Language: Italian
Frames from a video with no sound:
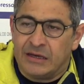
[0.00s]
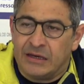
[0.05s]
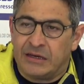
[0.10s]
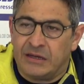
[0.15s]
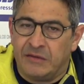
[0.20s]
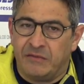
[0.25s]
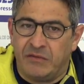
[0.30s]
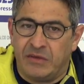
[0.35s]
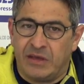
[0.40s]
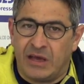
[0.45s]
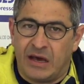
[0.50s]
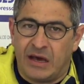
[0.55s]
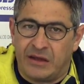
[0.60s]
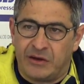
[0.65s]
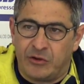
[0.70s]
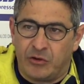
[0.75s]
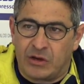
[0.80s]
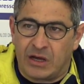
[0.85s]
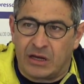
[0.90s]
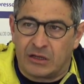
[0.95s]

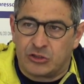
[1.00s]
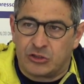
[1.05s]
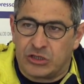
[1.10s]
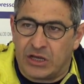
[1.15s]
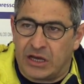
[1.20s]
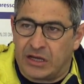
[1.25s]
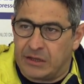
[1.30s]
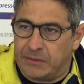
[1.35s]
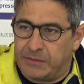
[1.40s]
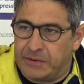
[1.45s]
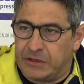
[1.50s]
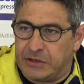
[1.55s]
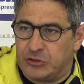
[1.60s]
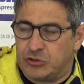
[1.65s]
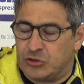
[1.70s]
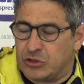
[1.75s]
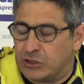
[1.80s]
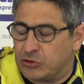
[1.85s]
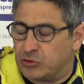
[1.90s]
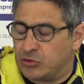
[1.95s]
rinviare o calciare per i
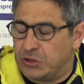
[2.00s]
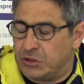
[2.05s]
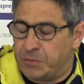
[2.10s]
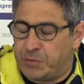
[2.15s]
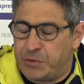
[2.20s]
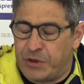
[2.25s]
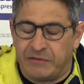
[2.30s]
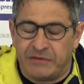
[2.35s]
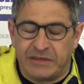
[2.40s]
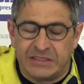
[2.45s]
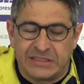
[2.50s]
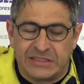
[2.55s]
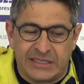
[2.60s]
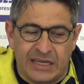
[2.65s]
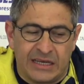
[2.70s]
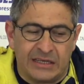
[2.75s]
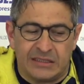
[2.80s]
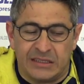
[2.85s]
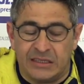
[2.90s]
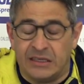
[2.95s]
giocatori più
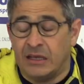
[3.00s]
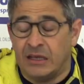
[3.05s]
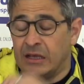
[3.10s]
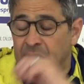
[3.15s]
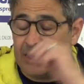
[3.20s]
avanzati